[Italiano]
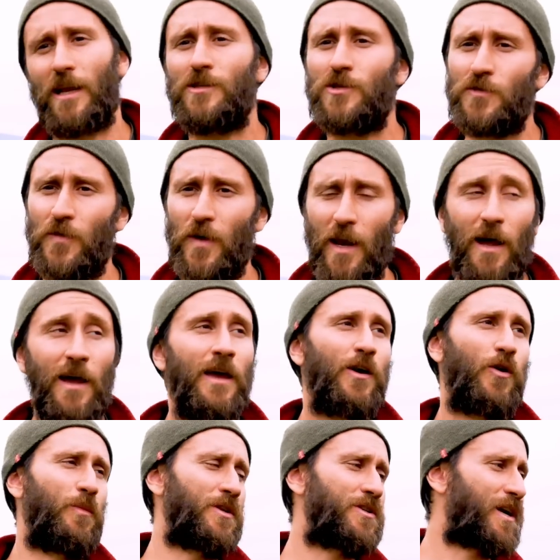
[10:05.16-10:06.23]
della rizosfera,
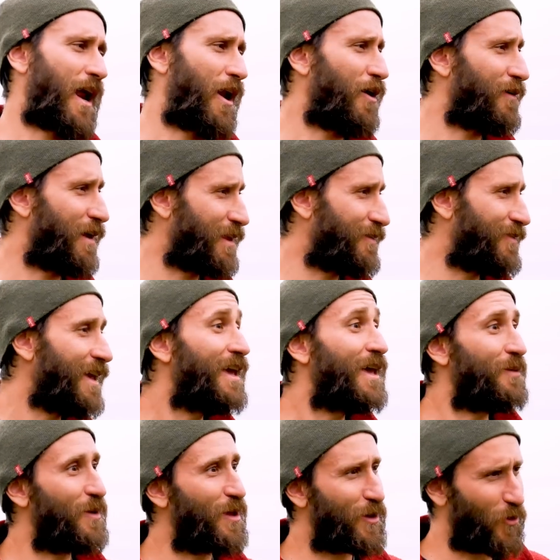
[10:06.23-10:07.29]
cominceranno a vendervi
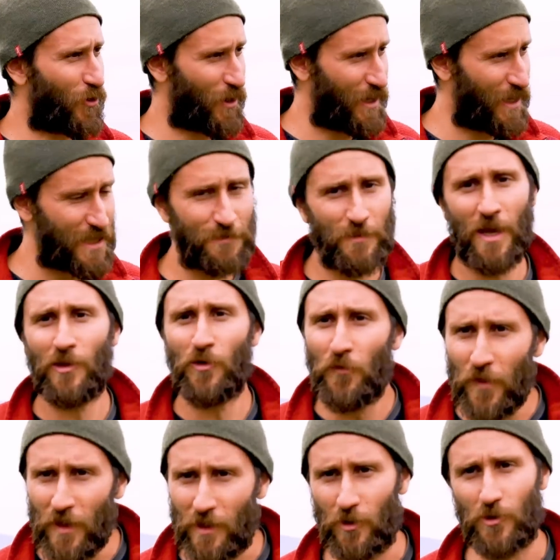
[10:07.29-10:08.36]
i microorganismi
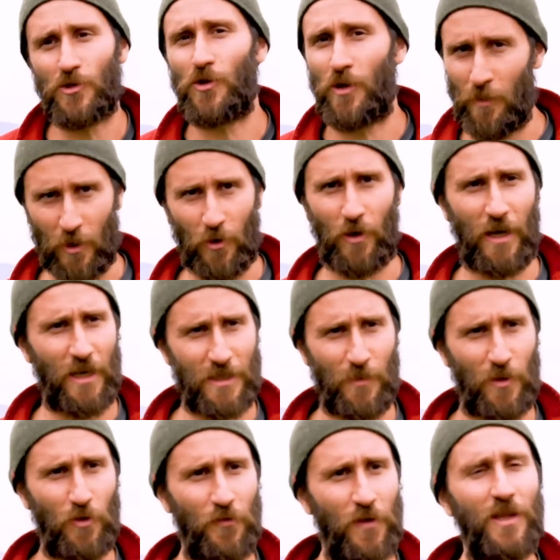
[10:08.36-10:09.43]
endofiti. Cosa sono i
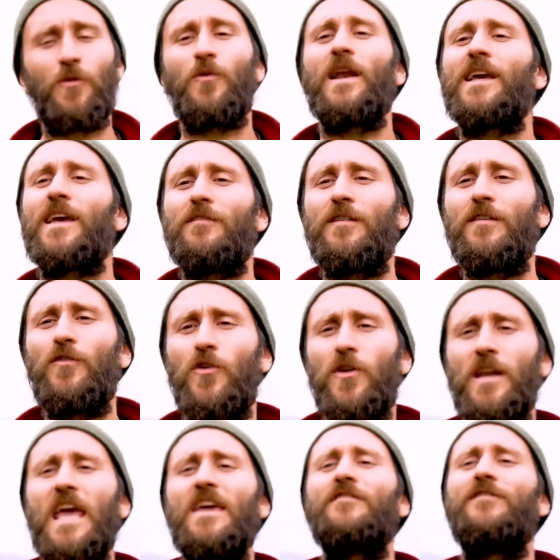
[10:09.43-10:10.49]
microorganismi endofiti? Quelli che
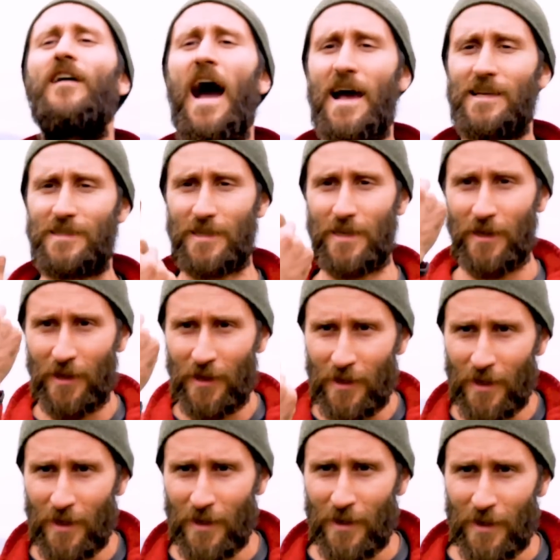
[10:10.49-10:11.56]
vivono nei vasi
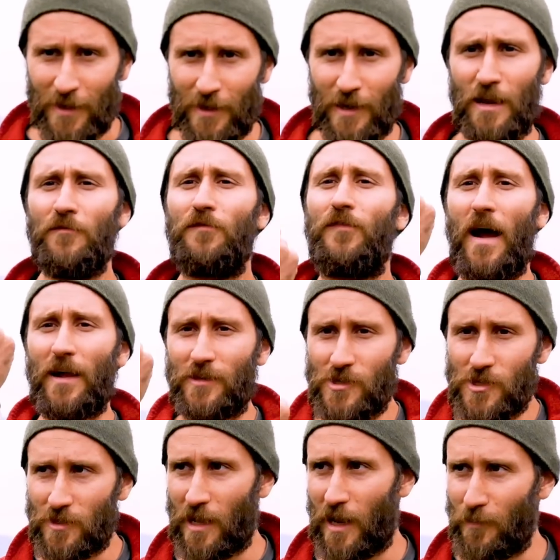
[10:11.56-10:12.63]

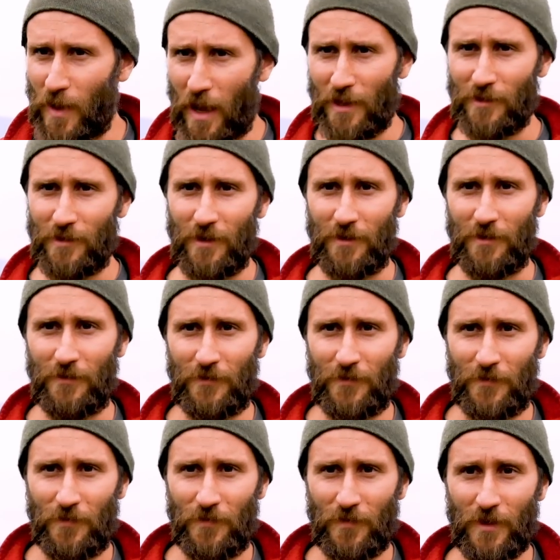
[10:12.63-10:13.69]
linfatici della pianta,
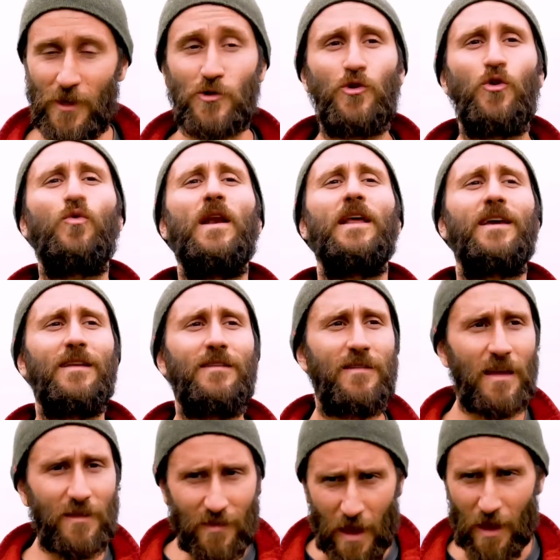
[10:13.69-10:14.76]
che sono quelli che
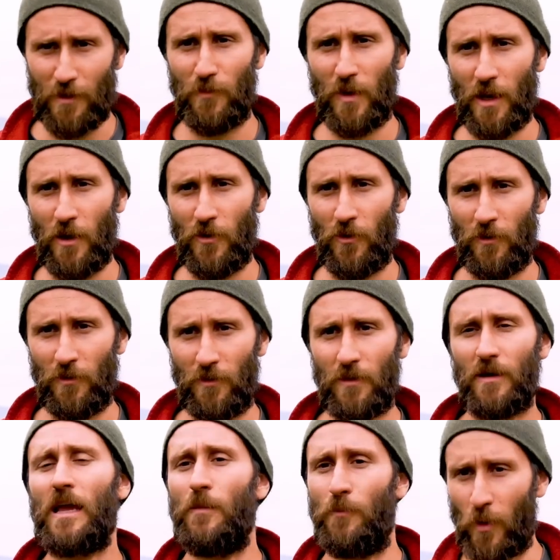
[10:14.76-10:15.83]
determinano
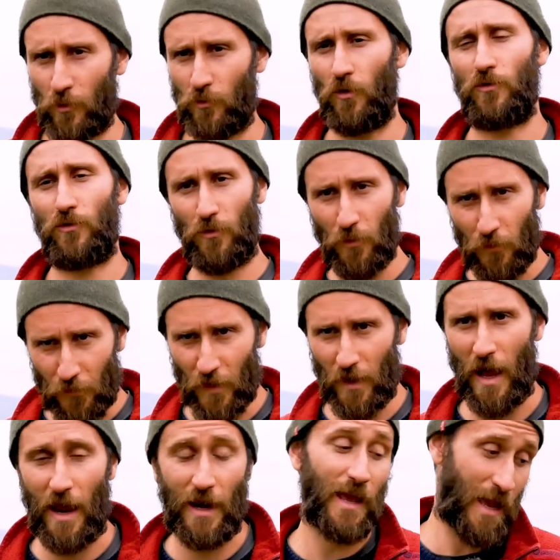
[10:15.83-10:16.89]
il prodotto
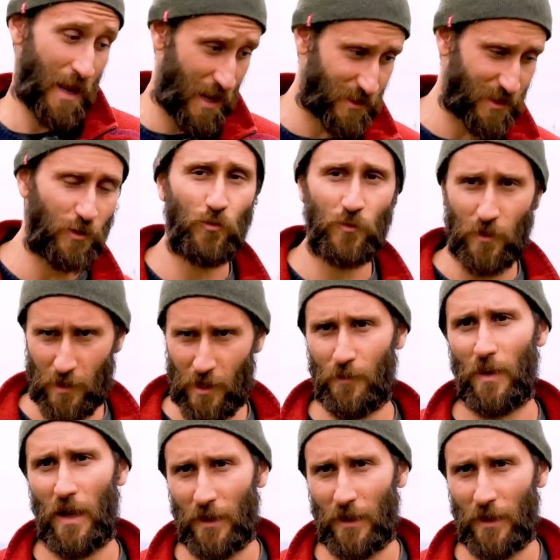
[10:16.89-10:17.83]
finale è la salute della